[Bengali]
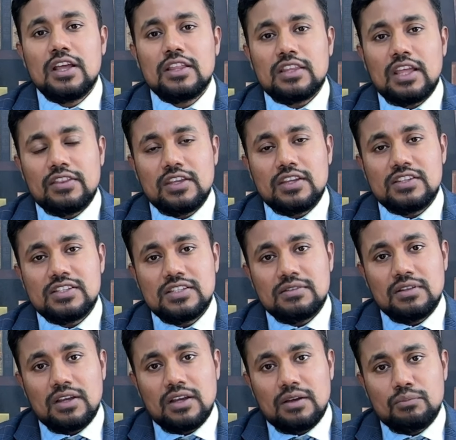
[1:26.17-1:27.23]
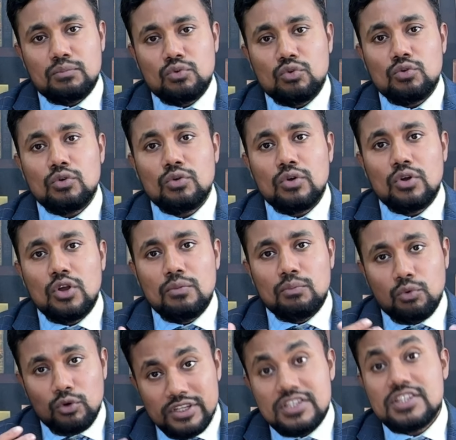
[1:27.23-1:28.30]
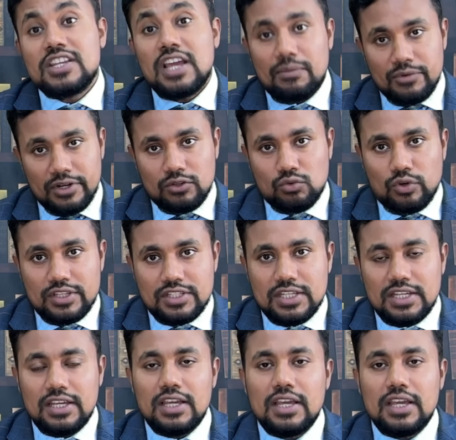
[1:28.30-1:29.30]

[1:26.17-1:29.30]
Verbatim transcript: তাদের পুরো পলিসিটি আপডেট করেছে